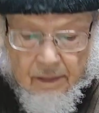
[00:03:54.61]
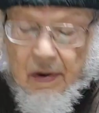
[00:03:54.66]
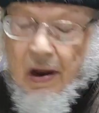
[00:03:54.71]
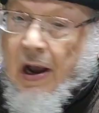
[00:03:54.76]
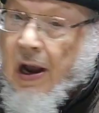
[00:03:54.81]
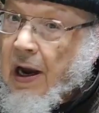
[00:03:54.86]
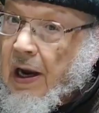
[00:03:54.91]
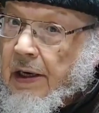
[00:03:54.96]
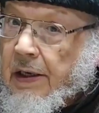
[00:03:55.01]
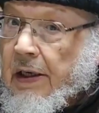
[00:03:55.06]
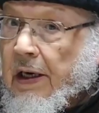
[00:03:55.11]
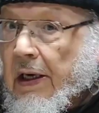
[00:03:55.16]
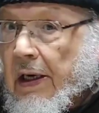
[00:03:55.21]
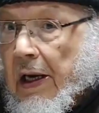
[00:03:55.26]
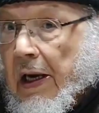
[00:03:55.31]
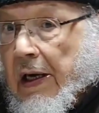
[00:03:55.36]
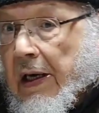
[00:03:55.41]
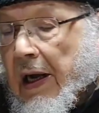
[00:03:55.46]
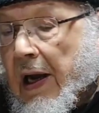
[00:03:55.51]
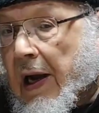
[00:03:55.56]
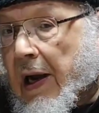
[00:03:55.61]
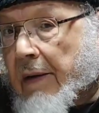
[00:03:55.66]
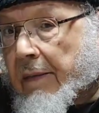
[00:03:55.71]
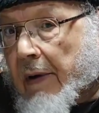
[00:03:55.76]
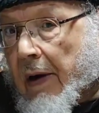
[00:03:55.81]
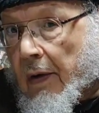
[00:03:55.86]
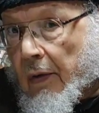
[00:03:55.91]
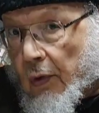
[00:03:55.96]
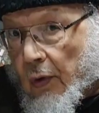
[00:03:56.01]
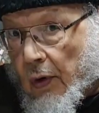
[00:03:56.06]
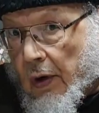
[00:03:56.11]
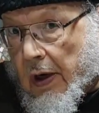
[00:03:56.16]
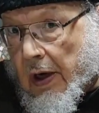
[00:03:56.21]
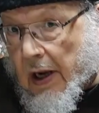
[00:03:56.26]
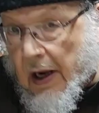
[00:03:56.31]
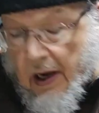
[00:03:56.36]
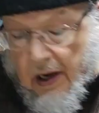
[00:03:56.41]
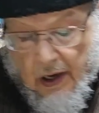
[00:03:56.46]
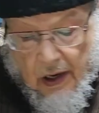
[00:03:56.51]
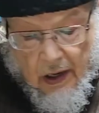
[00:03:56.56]
مع أن الألعاب
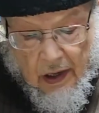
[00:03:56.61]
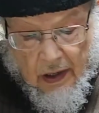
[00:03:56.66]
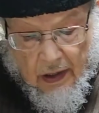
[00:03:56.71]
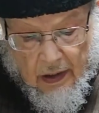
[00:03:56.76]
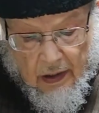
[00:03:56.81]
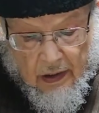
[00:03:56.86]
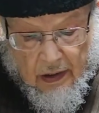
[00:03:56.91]
كلها